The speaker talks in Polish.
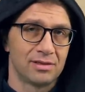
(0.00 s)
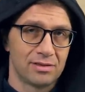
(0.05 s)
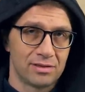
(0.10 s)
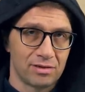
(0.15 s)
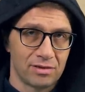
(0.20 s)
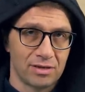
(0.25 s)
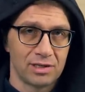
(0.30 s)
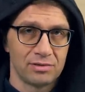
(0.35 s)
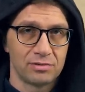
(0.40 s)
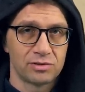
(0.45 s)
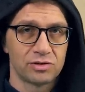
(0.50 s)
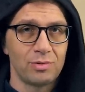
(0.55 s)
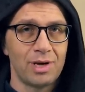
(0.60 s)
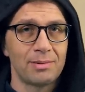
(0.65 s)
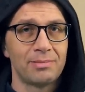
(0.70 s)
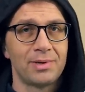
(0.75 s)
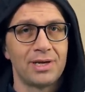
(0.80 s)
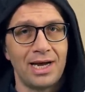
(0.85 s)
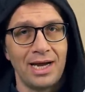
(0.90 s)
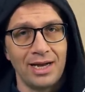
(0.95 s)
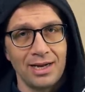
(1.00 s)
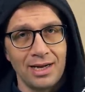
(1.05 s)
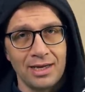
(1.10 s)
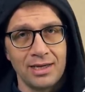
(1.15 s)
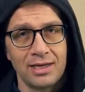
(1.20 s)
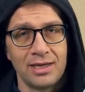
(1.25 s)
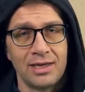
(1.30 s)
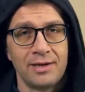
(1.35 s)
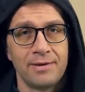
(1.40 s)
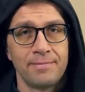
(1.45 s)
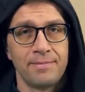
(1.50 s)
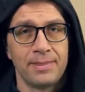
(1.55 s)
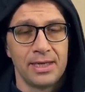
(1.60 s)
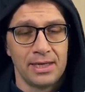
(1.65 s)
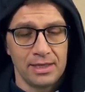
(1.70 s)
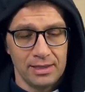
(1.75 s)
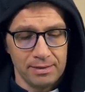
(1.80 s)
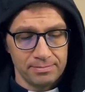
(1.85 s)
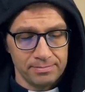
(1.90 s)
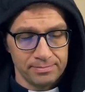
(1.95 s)
Trochę to słabe, ale
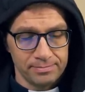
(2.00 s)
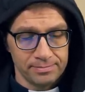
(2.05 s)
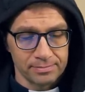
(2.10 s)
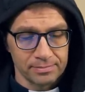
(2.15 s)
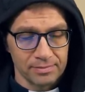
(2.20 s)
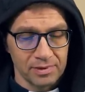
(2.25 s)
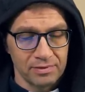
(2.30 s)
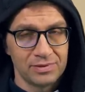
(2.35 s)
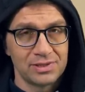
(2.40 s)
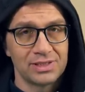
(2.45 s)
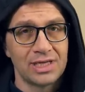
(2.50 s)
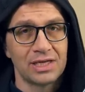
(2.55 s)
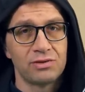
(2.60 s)
y, więc